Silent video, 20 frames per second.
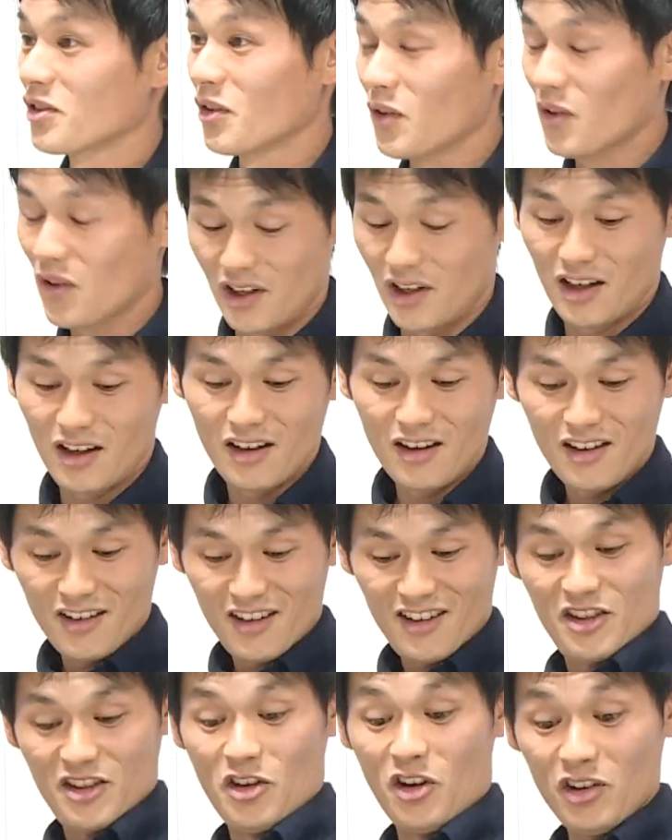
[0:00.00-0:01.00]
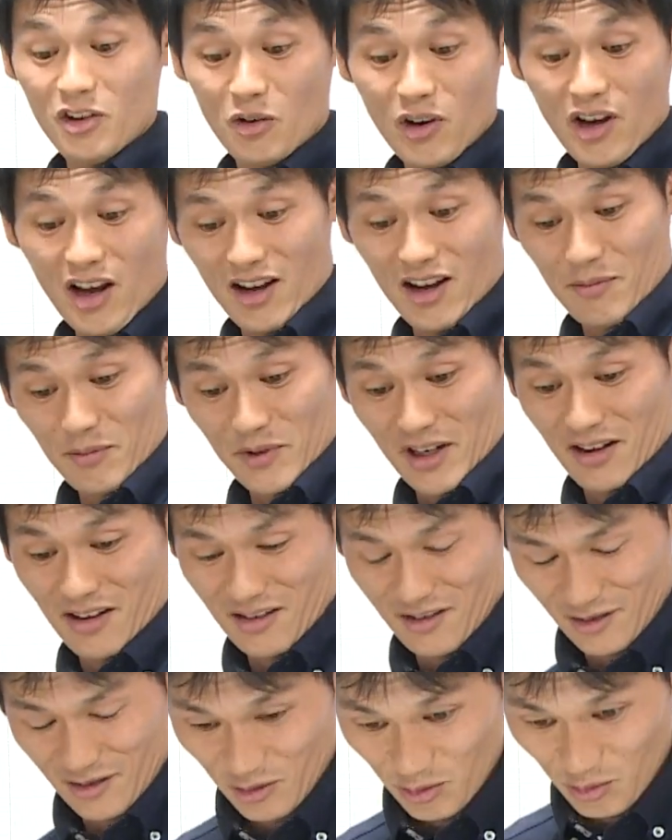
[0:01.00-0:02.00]
の頃に「なんだこれ!」みたいな「
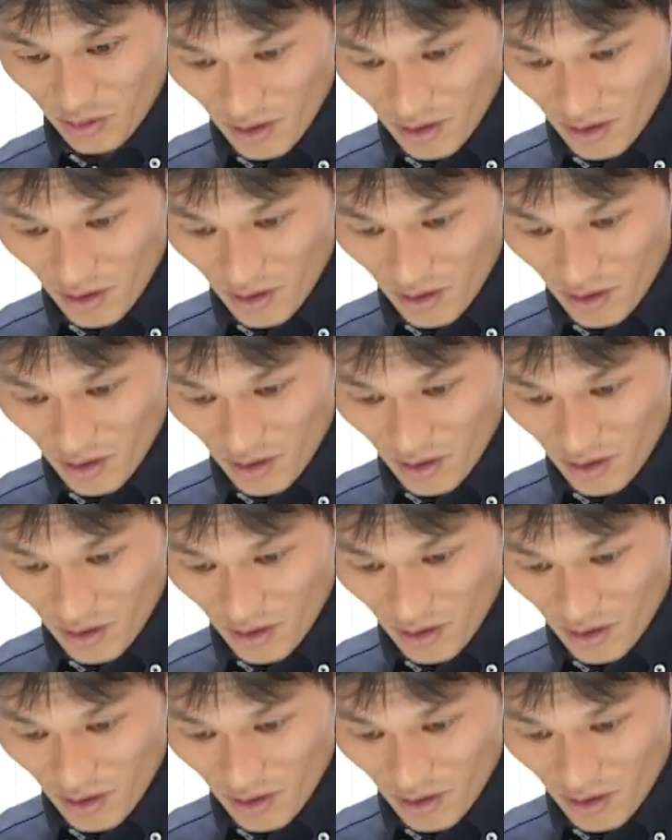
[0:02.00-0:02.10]
う